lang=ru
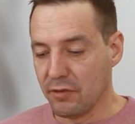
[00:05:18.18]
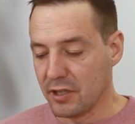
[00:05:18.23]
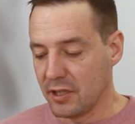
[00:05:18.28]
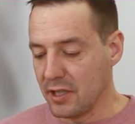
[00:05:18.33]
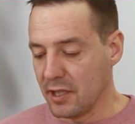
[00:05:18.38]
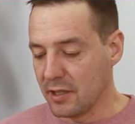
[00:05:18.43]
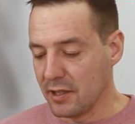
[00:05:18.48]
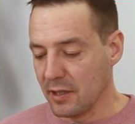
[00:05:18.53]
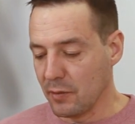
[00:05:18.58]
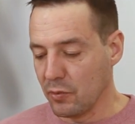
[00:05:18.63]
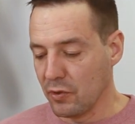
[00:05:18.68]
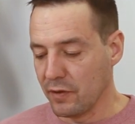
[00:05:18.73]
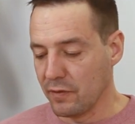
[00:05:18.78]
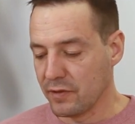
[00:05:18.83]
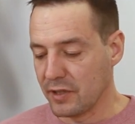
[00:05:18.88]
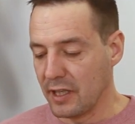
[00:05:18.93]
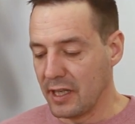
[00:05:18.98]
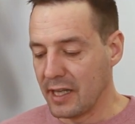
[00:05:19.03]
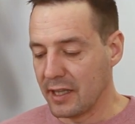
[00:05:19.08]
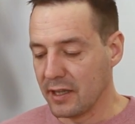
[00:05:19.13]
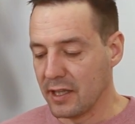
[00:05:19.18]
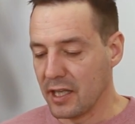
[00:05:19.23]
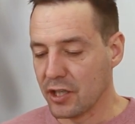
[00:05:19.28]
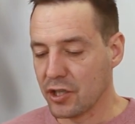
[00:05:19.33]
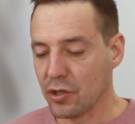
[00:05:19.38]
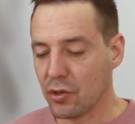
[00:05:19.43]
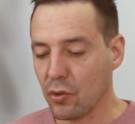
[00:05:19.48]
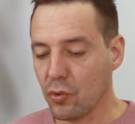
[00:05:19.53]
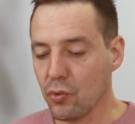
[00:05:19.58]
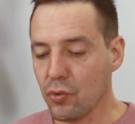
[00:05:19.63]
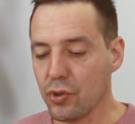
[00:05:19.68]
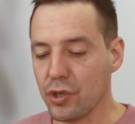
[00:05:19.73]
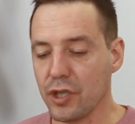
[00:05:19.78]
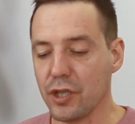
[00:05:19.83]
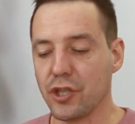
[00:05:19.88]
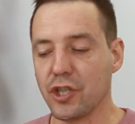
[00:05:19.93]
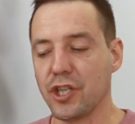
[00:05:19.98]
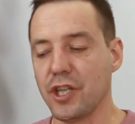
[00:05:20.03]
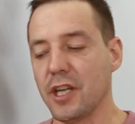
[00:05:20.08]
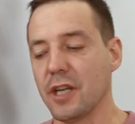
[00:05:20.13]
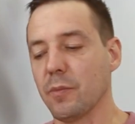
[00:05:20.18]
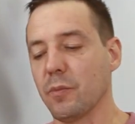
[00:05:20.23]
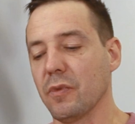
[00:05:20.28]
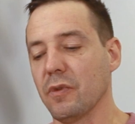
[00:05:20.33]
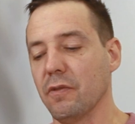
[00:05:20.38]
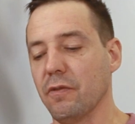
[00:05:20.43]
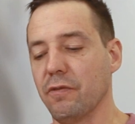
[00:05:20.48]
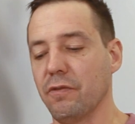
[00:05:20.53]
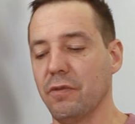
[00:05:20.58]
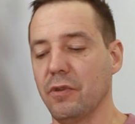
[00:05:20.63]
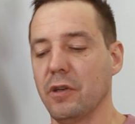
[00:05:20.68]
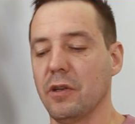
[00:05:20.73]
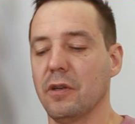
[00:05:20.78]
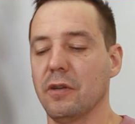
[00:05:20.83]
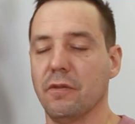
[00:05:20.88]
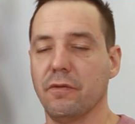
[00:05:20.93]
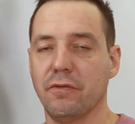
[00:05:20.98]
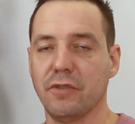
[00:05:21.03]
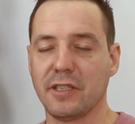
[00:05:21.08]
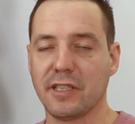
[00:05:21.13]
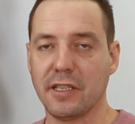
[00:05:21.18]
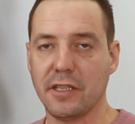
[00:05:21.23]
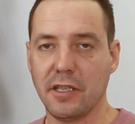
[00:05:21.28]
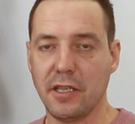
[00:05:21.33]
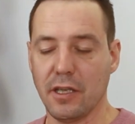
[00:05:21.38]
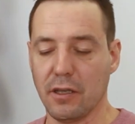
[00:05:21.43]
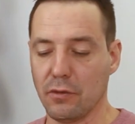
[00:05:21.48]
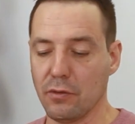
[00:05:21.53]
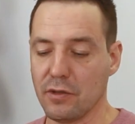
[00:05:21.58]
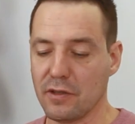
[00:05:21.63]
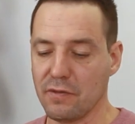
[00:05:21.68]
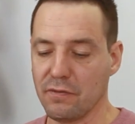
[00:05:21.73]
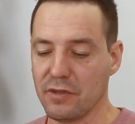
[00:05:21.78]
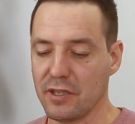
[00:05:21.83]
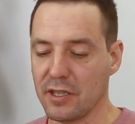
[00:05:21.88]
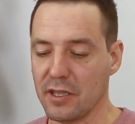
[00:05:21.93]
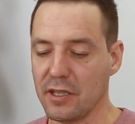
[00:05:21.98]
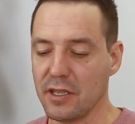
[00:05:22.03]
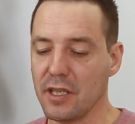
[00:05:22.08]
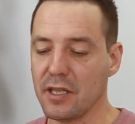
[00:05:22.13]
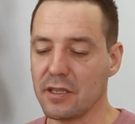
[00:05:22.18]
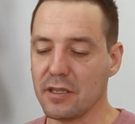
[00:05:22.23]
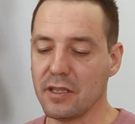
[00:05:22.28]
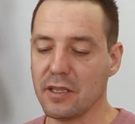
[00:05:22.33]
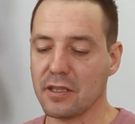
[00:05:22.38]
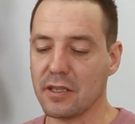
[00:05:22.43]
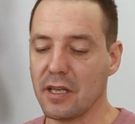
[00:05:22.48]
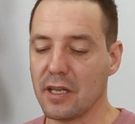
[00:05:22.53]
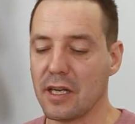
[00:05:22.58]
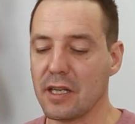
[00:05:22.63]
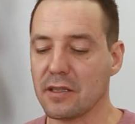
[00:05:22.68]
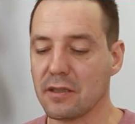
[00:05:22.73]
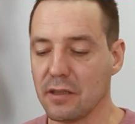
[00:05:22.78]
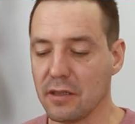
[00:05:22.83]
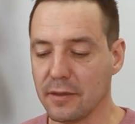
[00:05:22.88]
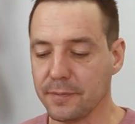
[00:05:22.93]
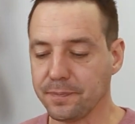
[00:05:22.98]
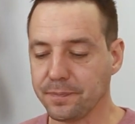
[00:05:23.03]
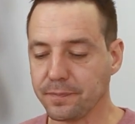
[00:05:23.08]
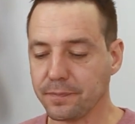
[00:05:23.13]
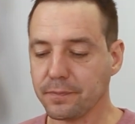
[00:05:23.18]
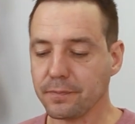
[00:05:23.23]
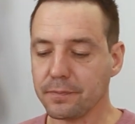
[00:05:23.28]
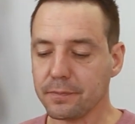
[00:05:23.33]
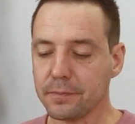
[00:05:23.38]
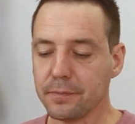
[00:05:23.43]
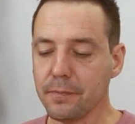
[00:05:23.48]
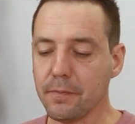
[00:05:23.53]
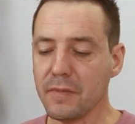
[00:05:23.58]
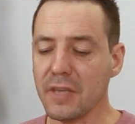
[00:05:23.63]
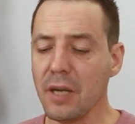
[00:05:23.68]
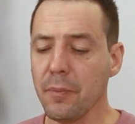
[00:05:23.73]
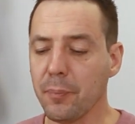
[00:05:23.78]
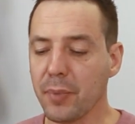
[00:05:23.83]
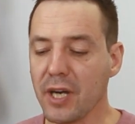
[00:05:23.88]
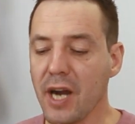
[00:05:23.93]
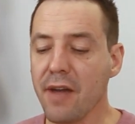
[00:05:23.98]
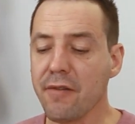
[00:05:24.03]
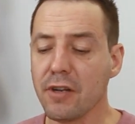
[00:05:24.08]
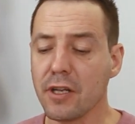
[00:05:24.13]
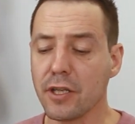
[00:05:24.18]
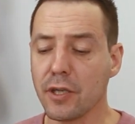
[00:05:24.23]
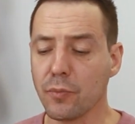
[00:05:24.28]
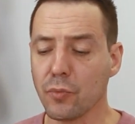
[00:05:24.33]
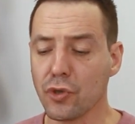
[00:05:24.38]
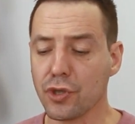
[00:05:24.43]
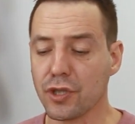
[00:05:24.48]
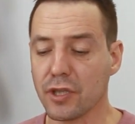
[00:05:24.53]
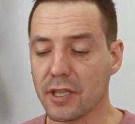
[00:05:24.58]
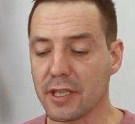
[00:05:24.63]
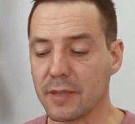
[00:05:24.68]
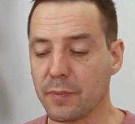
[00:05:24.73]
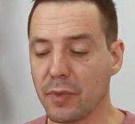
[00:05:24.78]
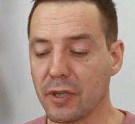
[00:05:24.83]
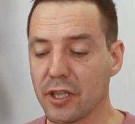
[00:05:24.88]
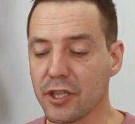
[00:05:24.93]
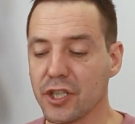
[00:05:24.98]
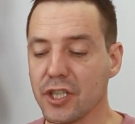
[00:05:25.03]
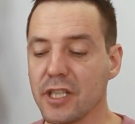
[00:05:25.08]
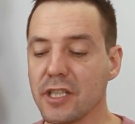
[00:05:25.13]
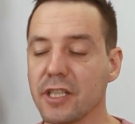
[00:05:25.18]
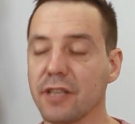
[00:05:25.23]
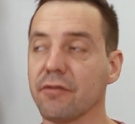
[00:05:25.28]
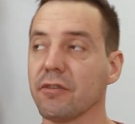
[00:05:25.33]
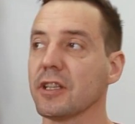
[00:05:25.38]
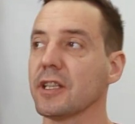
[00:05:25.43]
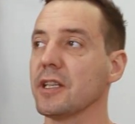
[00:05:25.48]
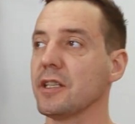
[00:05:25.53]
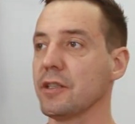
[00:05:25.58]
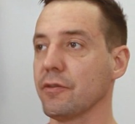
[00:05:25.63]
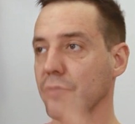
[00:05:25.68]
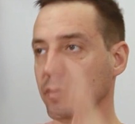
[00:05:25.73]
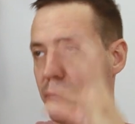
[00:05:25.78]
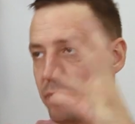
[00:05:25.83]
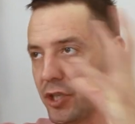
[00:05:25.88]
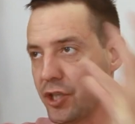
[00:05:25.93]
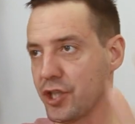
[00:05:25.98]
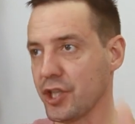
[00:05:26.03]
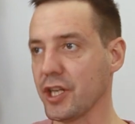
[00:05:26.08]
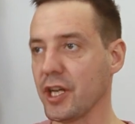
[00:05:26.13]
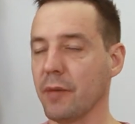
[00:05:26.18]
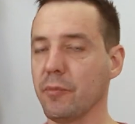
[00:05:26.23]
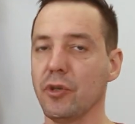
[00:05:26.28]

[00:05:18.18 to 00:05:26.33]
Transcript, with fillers: вот здесь, на мой взгляд, даже хуже, чем в высоте. То есть в высоте здесь гораздо правильнее можно расположить, и вот эти вот большие